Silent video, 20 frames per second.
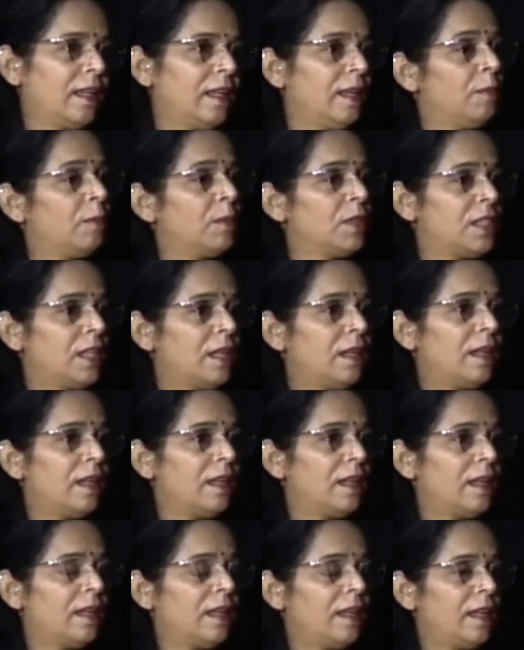ये मुझे
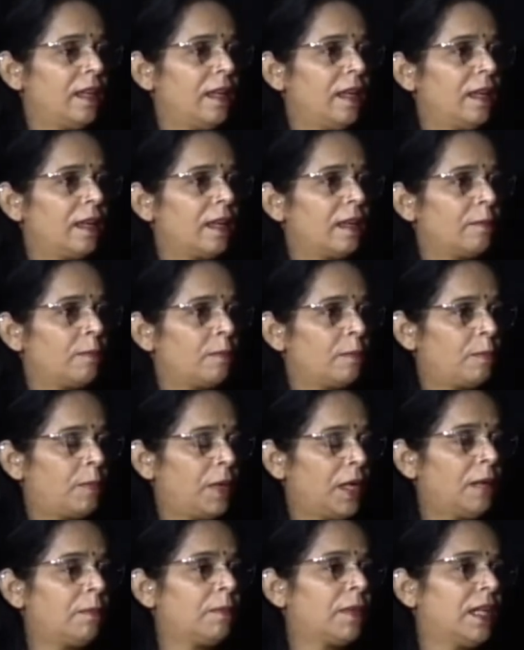
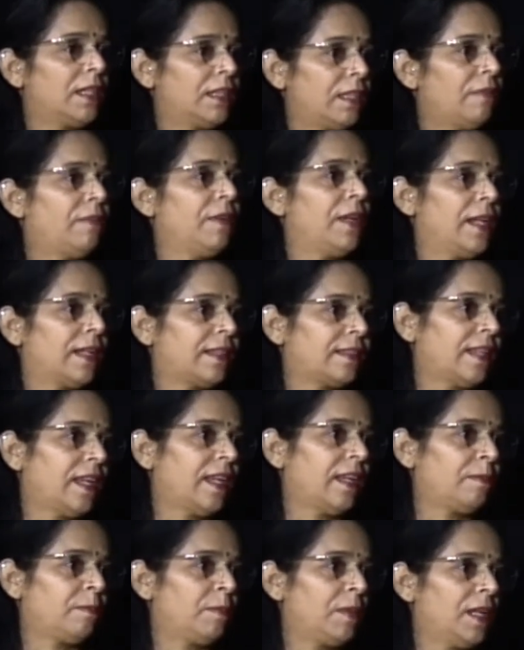परम कर्तव्य लगता
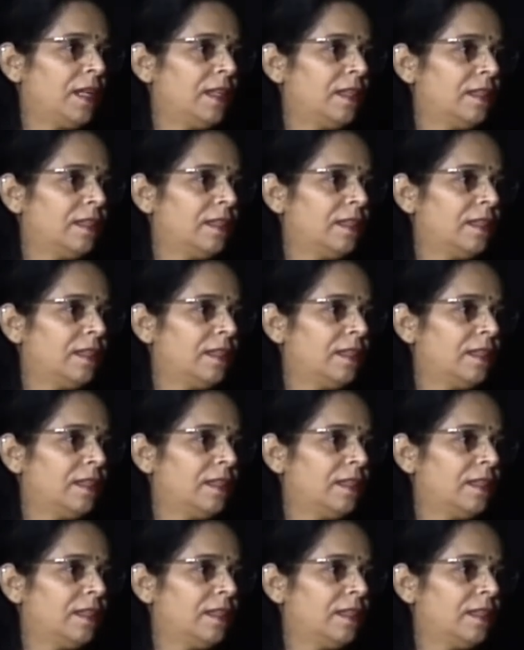है अपना